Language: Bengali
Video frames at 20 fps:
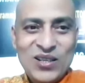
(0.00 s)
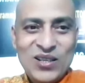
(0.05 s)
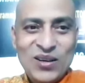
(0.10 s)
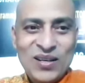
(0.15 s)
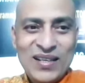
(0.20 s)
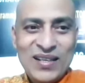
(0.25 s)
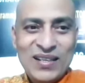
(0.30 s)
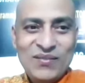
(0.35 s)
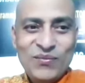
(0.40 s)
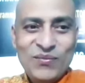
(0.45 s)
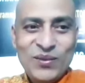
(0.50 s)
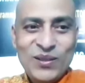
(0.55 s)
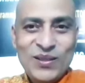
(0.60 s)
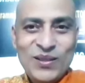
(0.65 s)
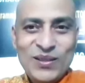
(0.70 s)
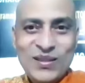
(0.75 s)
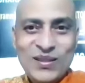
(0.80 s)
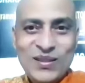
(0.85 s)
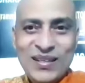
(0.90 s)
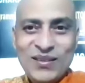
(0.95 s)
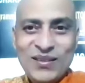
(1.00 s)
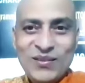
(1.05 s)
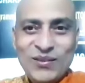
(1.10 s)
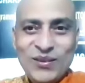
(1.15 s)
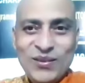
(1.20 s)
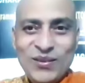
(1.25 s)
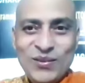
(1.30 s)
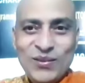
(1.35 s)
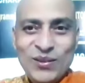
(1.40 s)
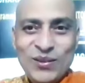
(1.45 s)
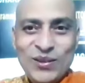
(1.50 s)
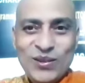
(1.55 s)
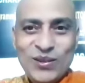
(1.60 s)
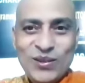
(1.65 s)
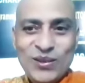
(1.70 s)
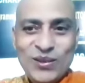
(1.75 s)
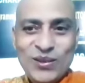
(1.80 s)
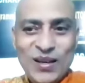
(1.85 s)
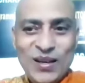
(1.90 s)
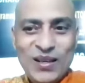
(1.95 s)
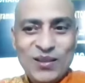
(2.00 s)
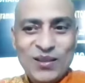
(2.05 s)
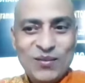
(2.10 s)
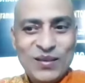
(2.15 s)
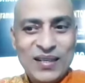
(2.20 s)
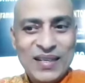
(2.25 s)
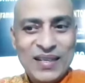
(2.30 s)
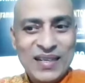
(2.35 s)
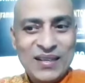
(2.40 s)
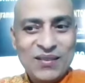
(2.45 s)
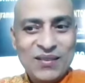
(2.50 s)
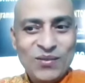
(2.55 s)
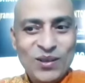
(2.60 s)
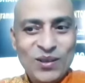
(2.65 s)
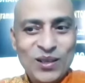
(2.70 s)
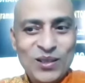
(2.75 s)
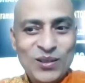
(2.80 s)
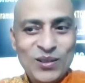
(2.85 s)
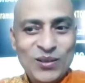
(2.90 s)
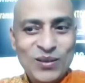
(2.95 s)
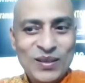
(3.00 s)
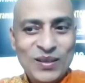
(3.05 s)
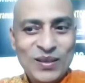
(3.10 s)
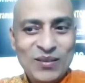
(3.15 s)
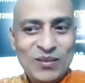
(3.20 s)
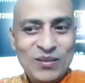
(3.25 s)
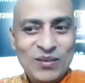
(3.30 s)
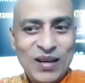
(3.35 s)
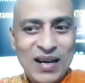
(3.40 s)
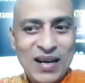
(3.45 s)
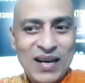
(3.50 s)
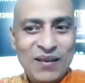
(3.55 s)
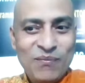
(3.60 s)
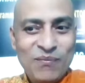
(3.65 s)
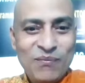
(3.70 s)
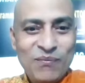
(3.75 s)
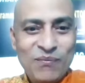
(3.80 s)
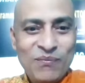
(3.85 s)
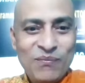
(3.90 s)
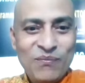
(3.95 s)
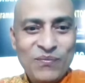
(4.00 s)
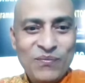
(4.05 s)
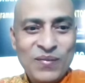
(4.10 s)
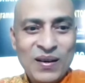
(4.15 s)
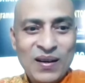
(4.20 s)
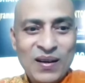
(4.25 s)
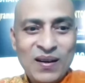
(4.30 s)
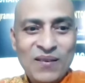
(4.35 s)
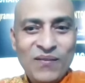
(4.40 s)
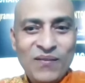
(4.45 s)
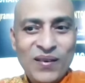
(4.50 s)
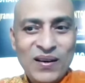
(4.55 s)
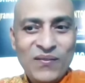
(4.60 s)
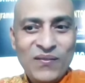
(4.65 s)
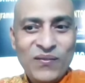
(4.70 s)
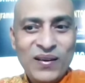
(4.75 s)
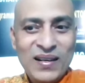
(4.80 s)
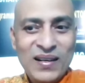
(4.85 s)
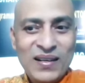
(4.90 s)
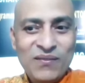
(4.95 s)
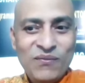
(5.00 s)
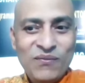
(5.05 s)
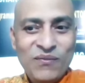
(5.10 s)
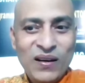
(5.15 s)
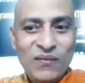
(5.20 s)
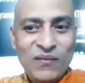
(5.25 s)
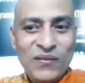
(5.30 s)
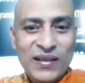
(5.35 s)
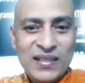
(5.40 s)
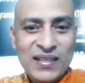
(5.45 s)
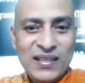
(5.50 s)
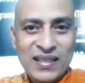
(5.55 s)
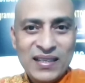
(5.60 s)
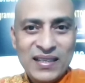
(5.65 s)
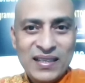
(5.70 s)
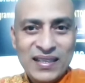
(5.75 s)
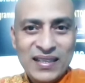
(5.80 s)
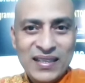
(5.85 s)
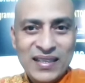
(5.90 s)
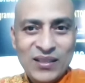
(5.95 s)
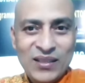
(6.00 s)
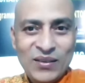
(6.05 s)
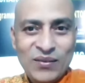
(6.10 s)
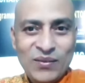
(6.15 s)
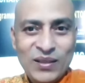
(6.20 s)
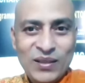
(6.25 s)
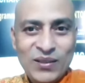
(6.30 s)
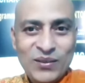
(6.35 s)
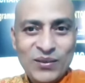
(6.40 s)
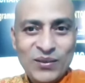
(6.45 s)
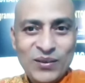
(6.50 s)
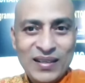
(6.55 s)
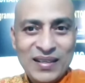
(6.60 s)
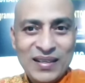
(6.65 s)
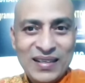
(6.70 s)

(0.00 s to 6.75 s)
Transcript: সঠিক প্রশ্নের উত্তর হয়নি তুমি ঠিকই বলেছো কিন্তু আরেক পারফেক্ট পারফেকশনের দিকে যেতে হবে তো